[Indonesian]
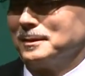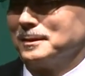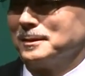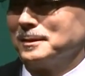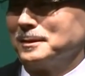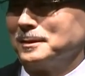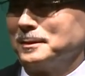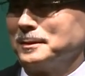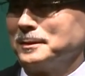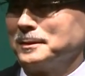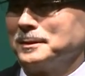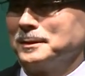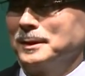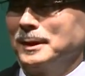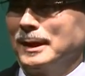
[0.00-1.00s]
Uh,
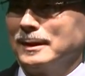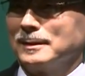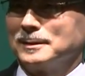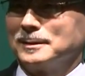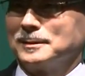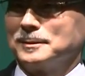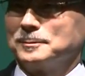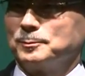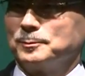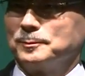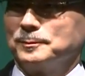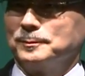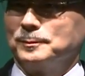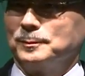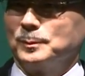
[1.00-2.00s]

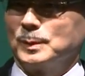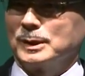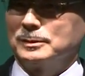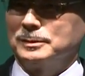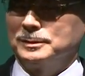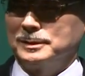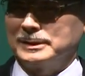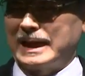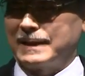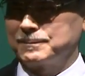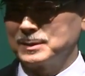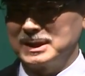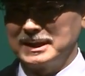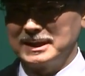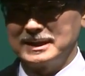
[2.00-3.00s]
um, kepala
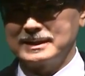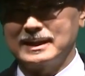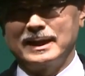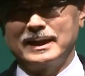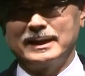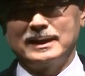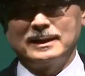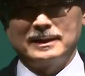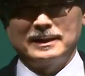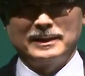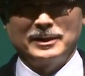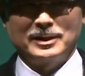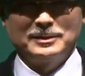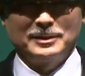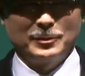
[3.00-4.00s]

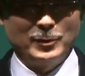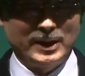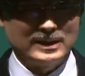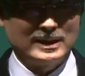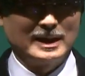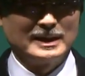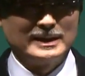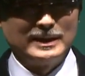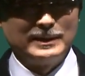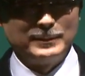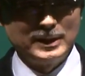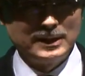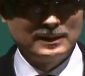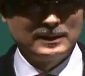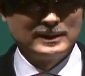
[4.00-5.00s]
publikasinya uh, sudah
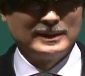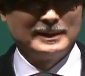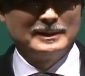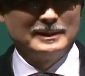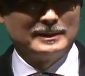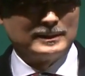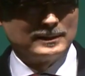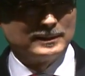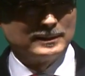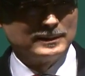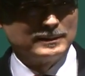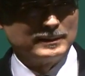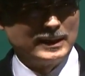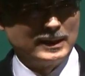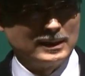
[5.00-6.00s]
beberapa
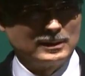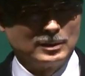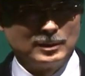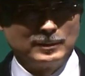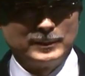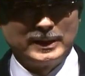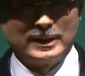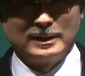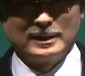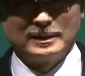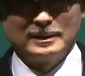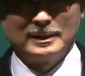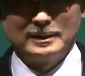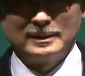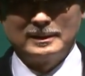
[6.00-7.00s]
Eh, beberapa
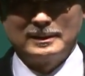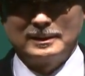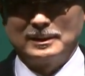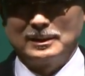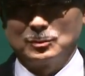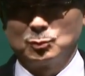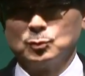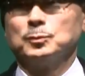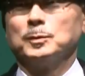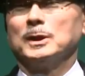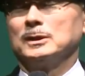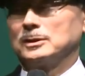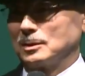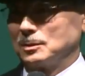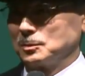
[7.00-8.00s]
kali mengunjungi
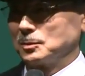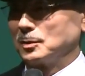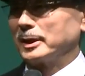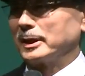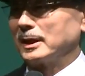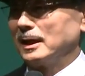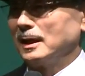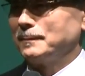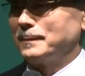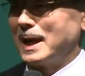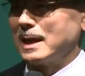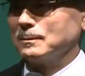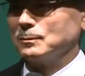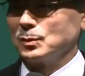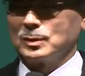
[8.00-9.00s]
Atomi di Korea
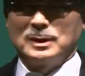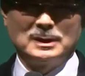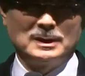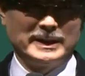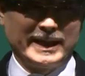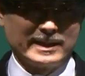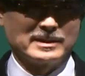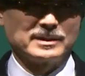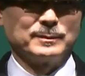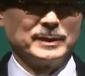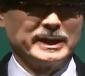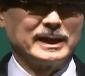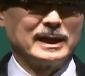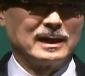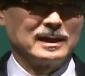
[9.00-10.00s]
dan saya
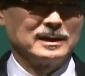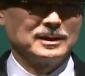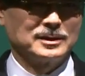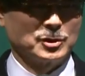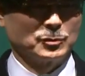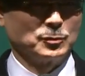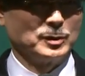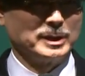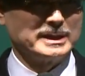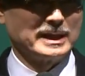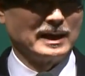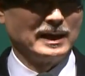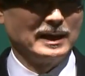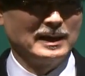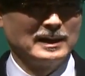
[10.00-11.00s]
sendiri pun
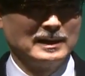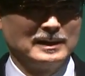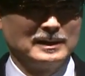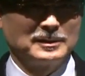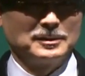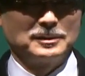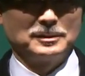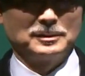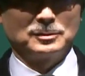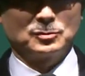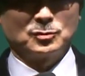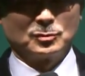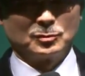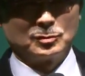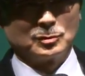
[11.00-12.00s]
telah eh,
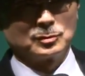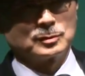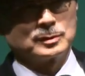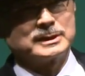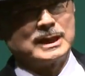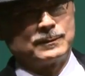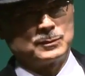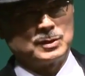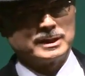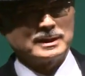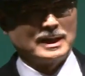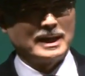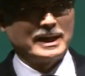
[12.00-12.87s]
mengunjungi kantor pusat